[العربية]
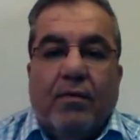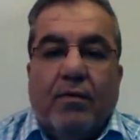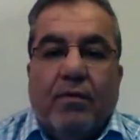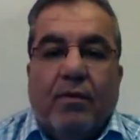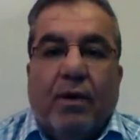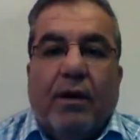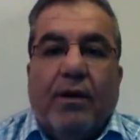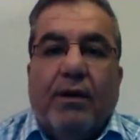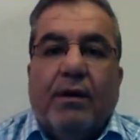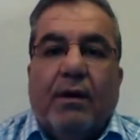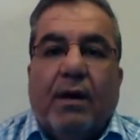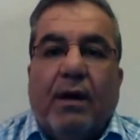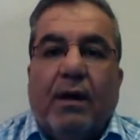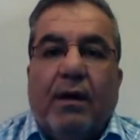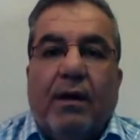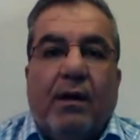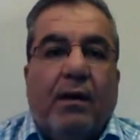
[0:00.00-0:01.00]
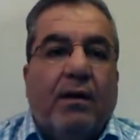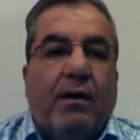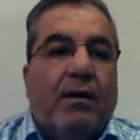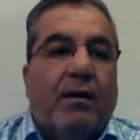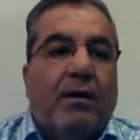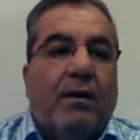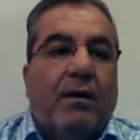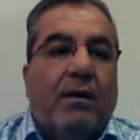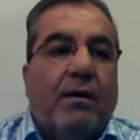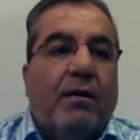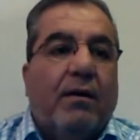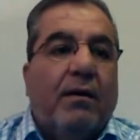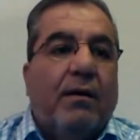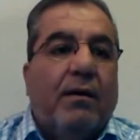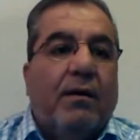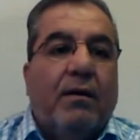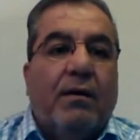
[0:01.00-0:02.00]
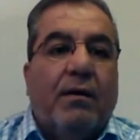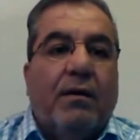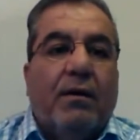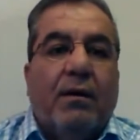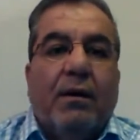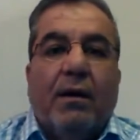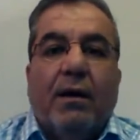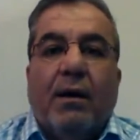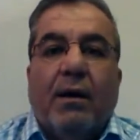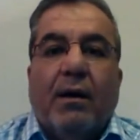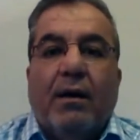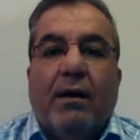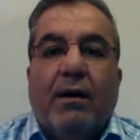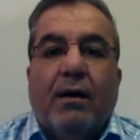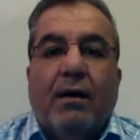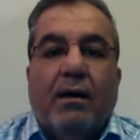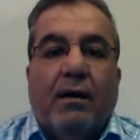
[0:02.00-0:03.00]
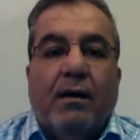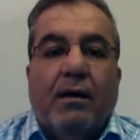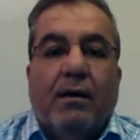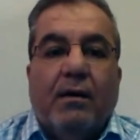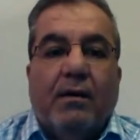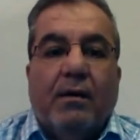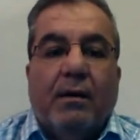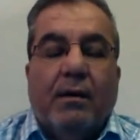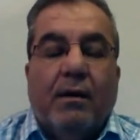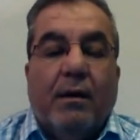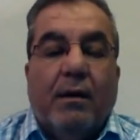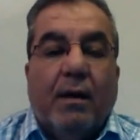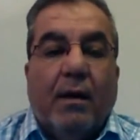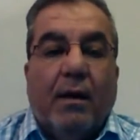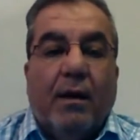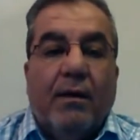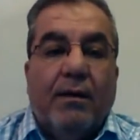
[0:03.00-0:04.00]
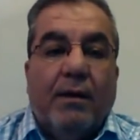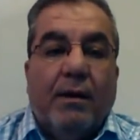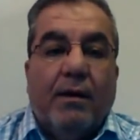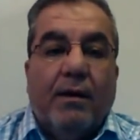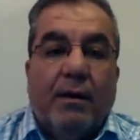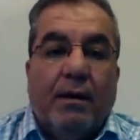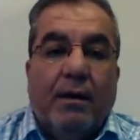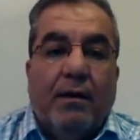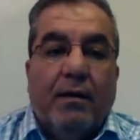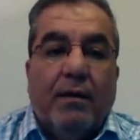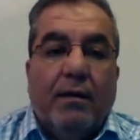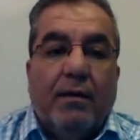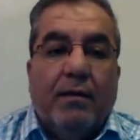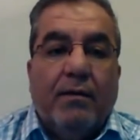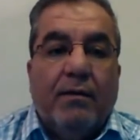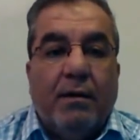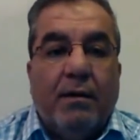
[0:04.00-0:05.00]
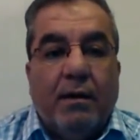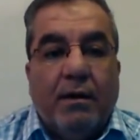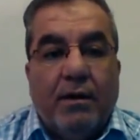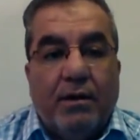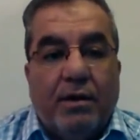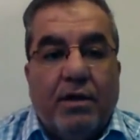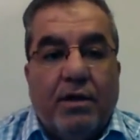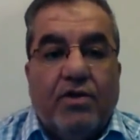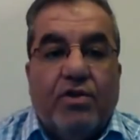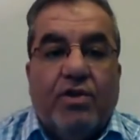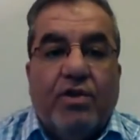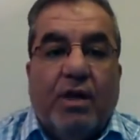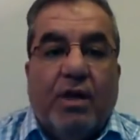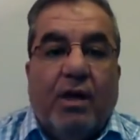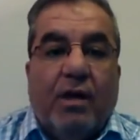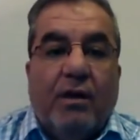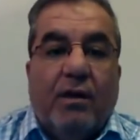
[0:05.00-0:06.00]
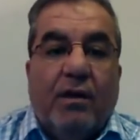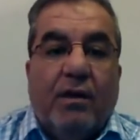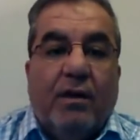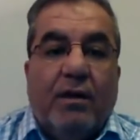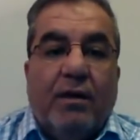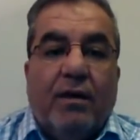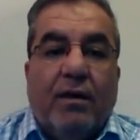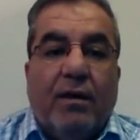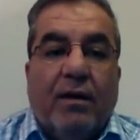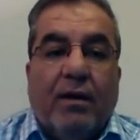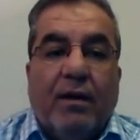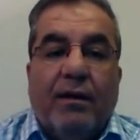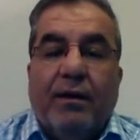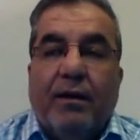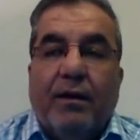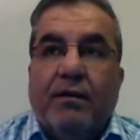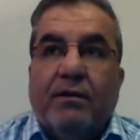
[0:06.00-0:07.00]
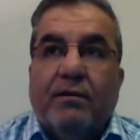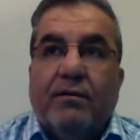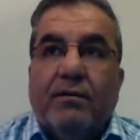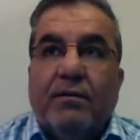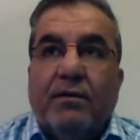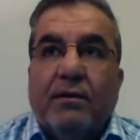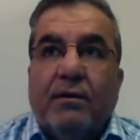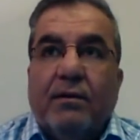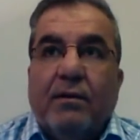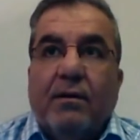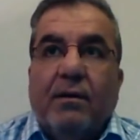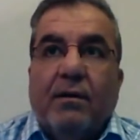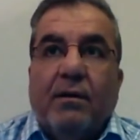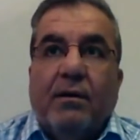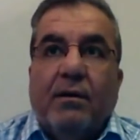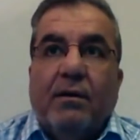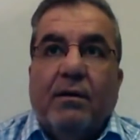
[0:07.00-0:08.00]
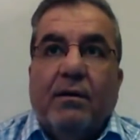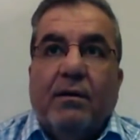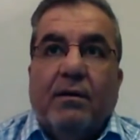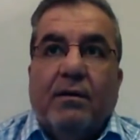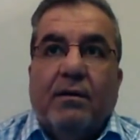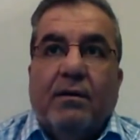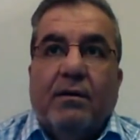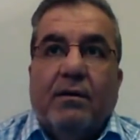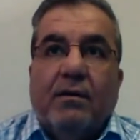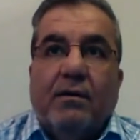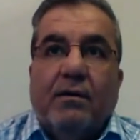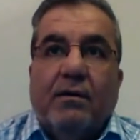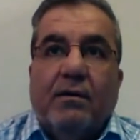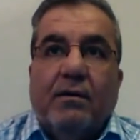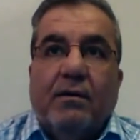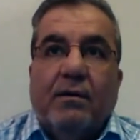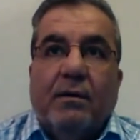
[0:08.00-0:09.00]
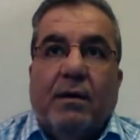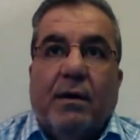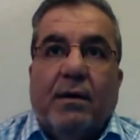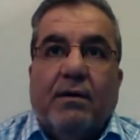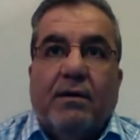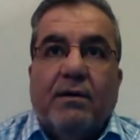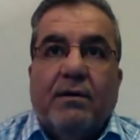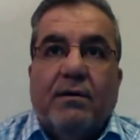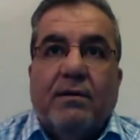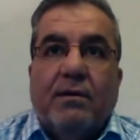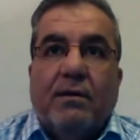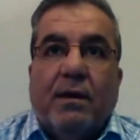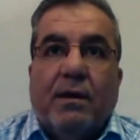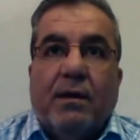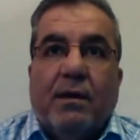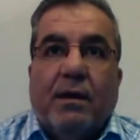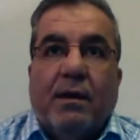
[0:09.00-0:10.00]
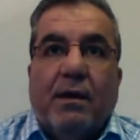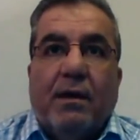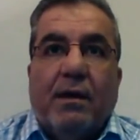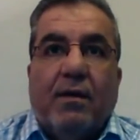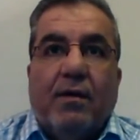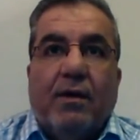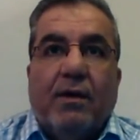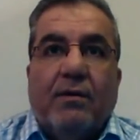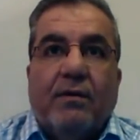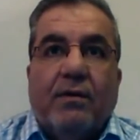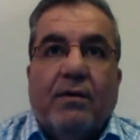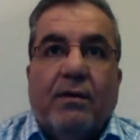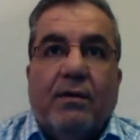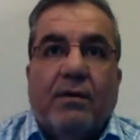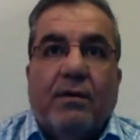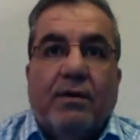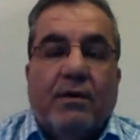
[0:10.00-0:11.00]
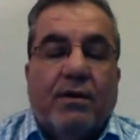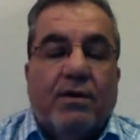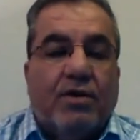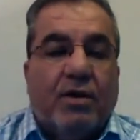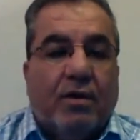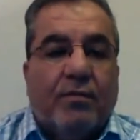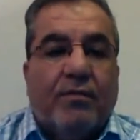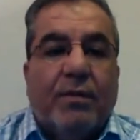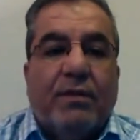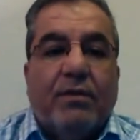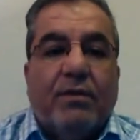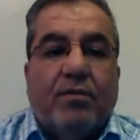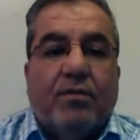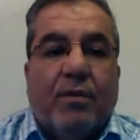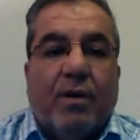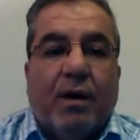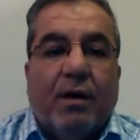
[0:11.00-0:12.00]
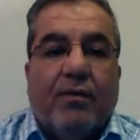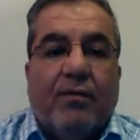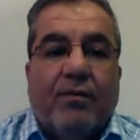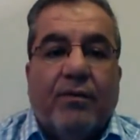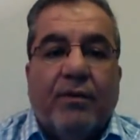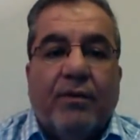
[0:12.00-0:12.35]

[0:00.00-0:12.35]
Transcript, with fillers: وانا راح أه اخلي الان اخلي تشجيعا للقناه آه، حتى يعني قنوات آه، اجر ما تتوقف